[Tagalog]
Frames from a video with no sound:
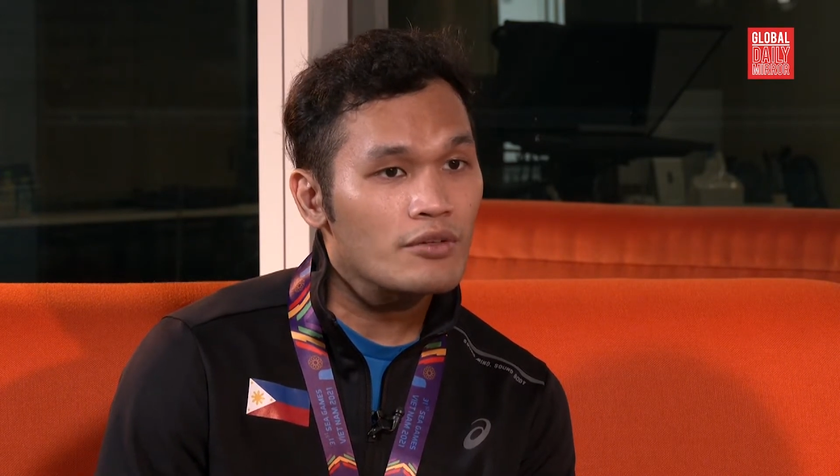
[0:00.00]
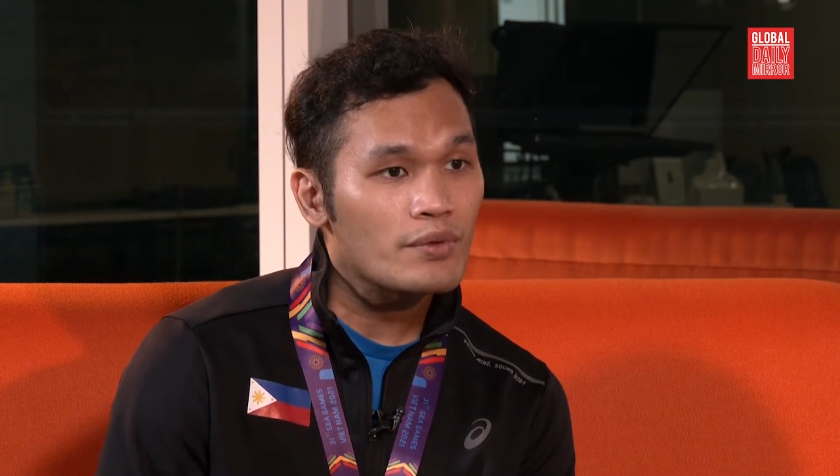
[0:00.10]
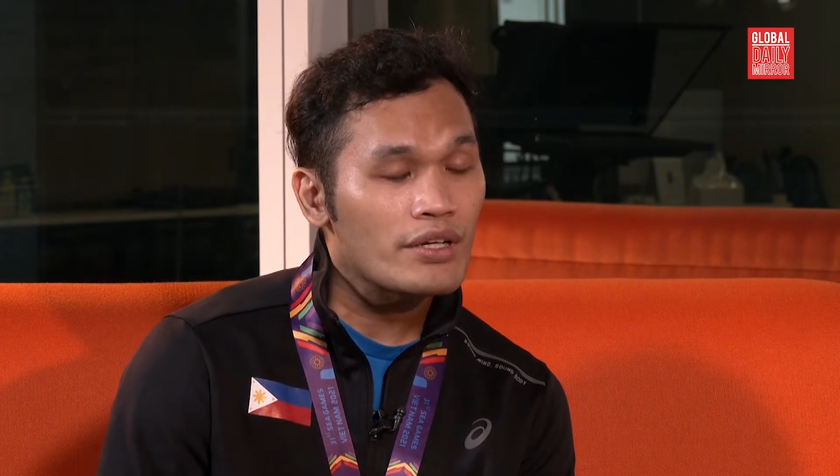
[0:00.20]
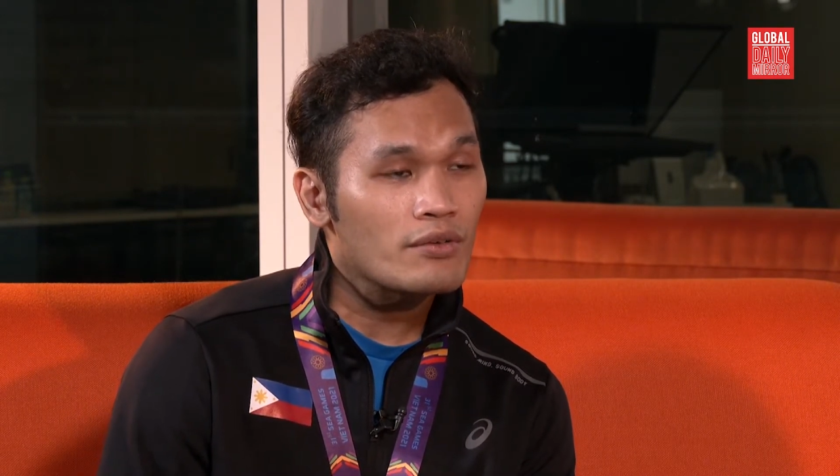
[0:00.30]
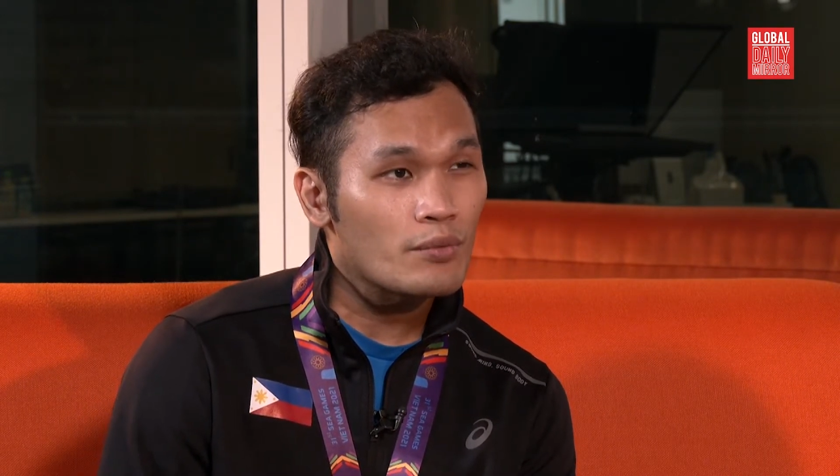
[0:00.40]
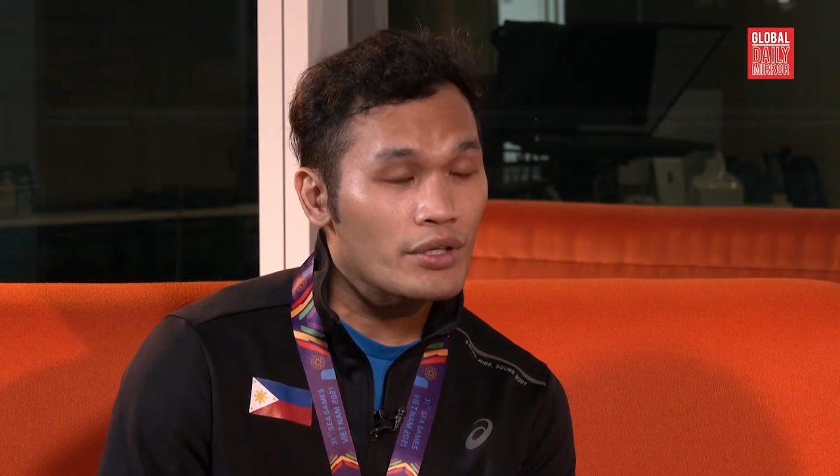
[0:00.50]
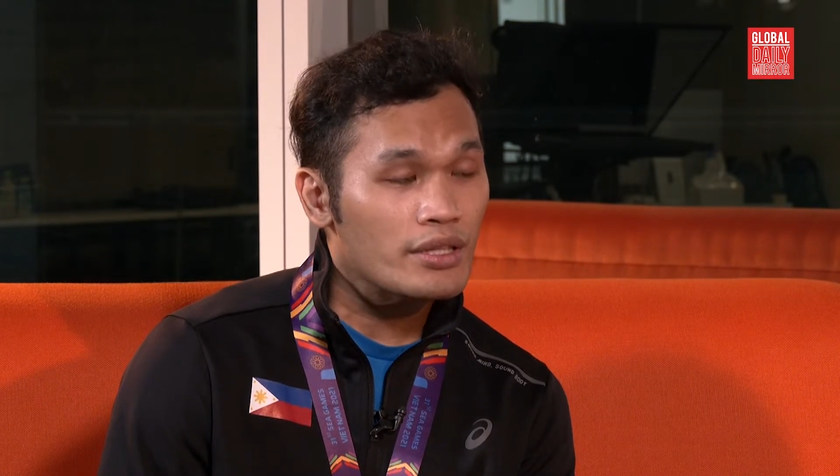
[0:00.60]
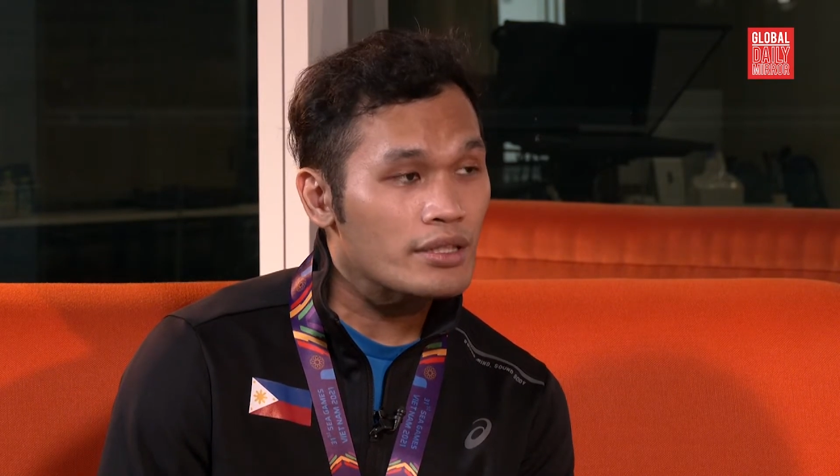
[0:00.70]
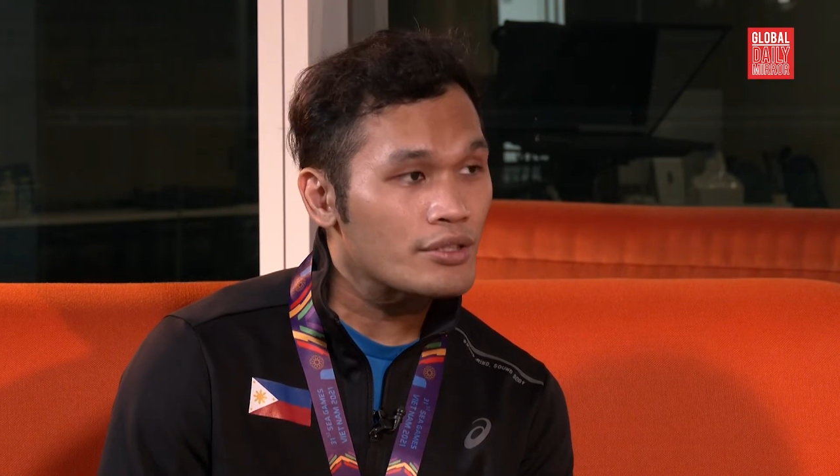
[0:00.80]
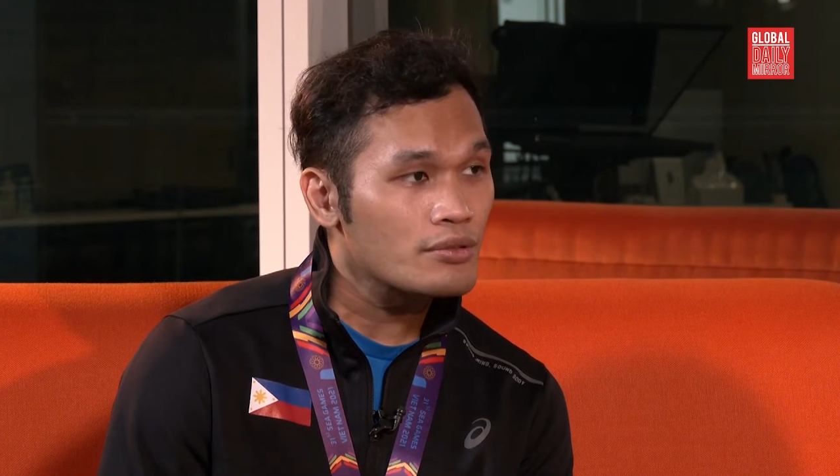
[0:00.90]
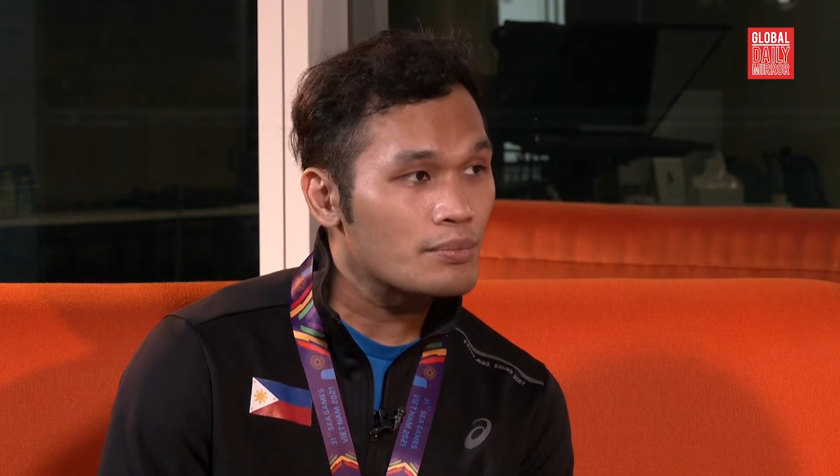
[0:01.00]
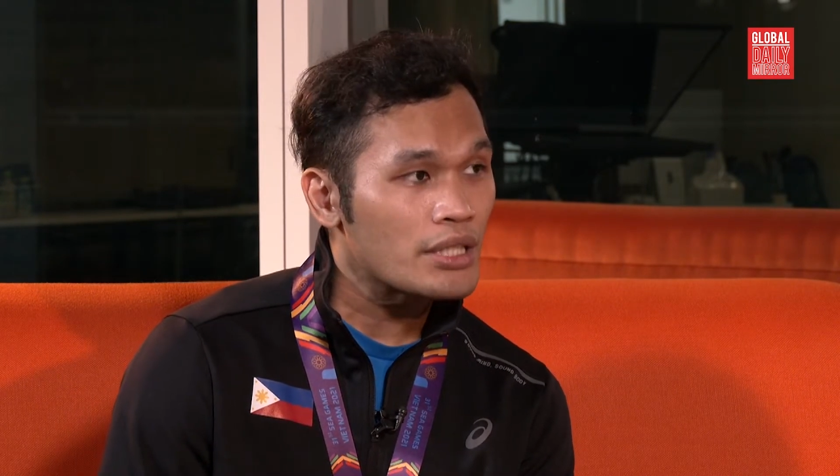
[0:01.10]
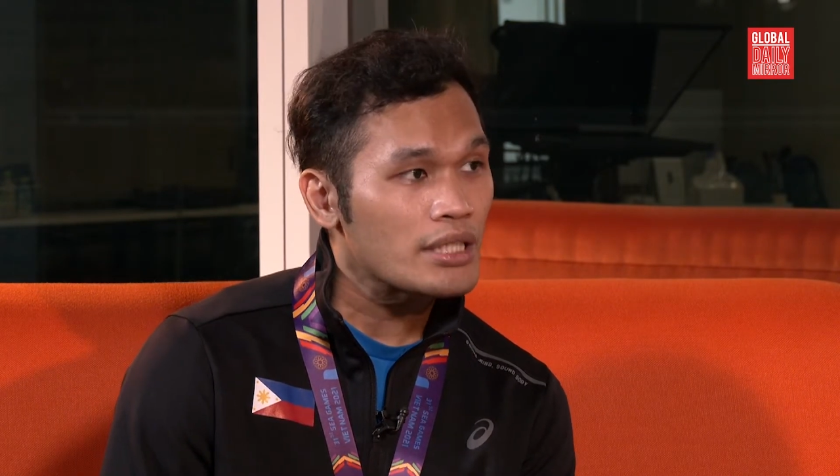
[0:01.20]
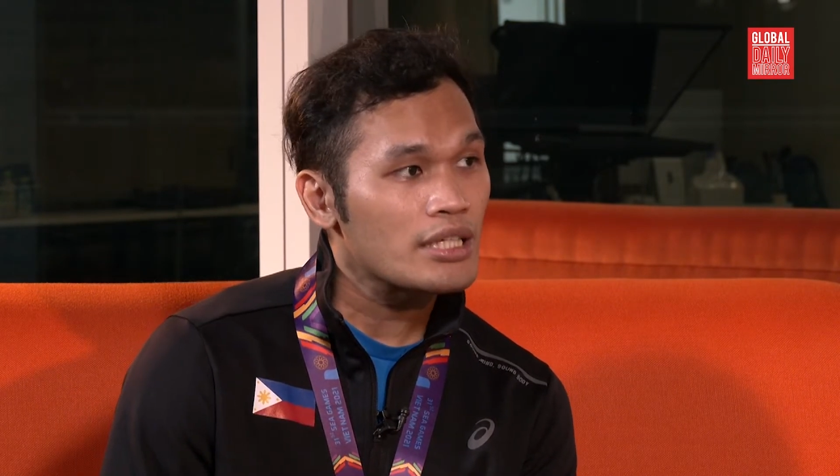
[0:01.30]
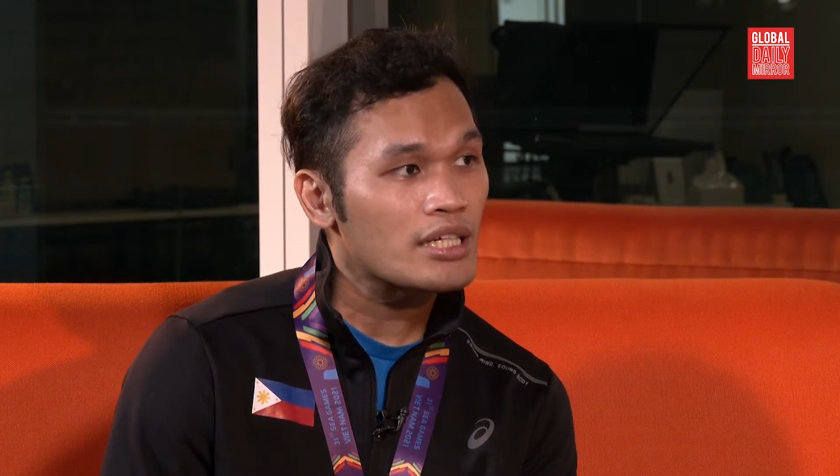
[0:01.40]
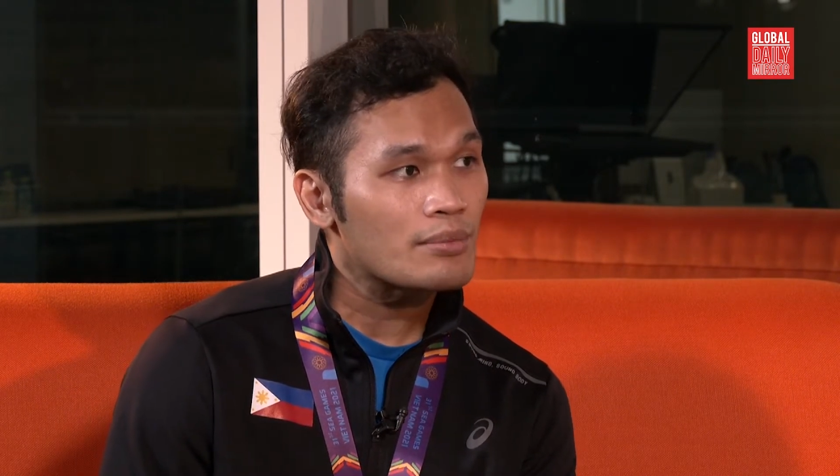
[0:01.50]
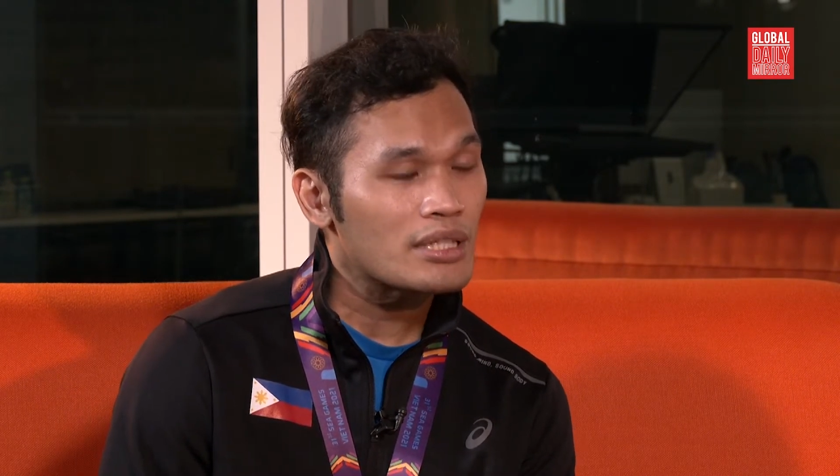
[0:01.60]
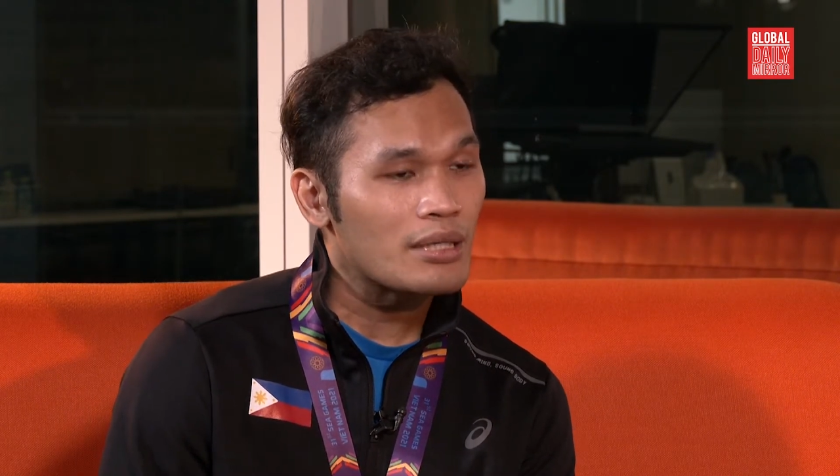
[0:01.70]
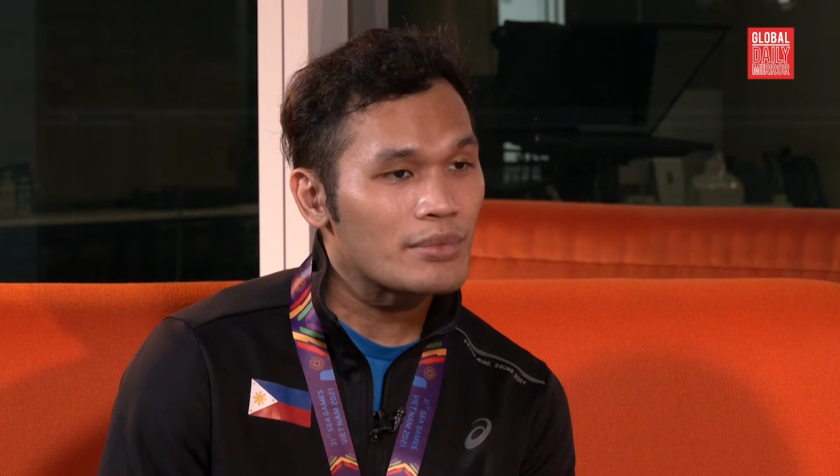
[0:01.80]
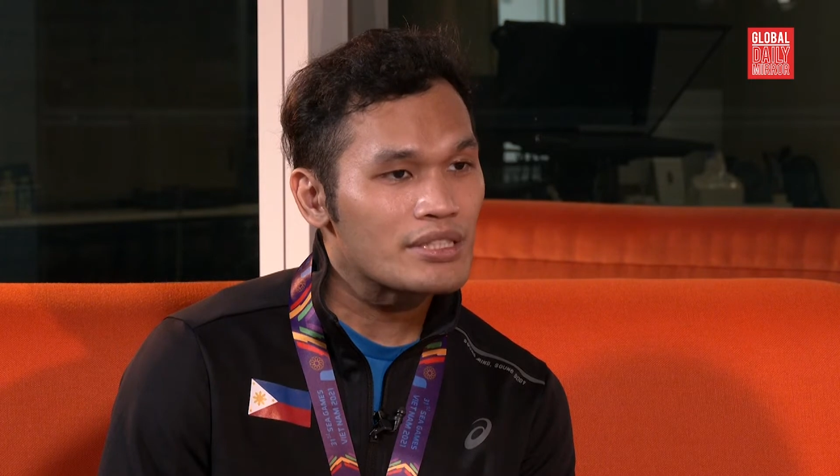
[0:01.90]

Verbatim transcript: very worth it yung paghihirap namin,